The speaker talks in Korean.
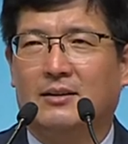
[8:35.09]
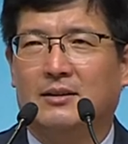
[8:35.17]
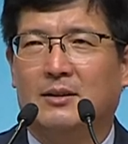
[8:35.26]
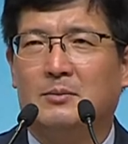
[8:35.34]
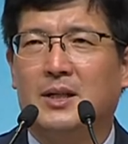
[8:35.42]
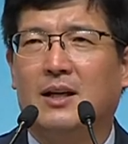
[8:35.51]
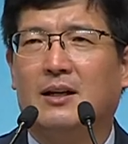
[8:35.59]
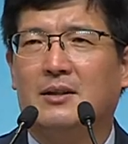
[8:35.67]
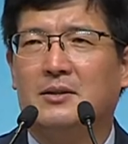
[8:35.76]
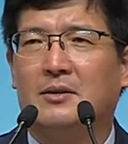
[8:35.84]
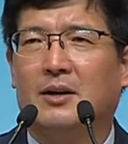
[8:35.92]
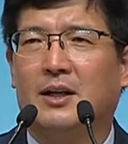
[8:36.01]
그럼
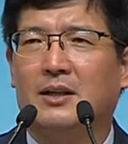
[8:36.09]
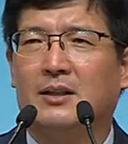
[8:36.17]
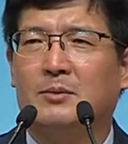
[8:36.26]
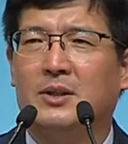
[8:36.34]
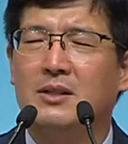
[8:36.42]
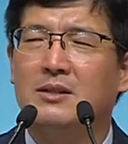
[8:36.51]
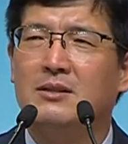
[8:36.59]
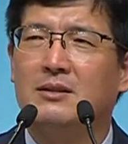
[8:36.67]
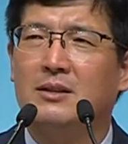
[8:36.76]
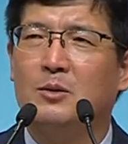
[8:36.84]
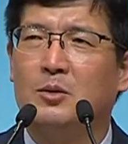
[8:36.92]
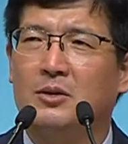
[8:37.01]
생각했어요. 하나님이 1층
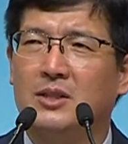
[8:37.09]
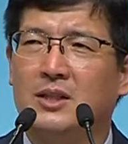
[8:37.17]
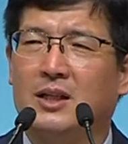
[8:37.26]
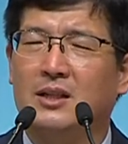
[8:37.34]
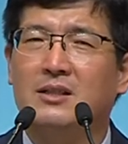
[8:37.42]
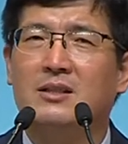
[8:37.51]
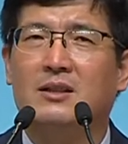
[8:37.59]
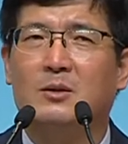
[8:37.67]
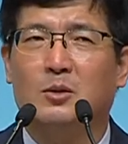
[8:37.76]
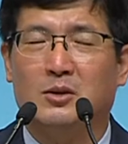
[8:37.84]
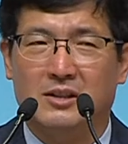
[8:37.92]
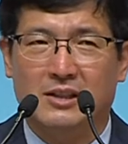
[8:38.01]
기도 들으실까? 2층
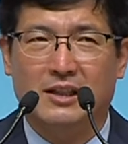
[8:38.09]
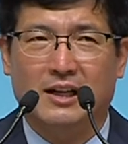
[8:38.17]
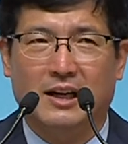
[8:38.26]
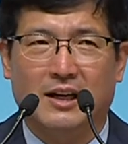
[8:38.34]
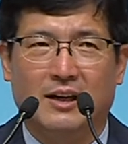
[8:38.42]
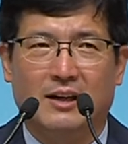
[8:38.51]
기도 들으실까?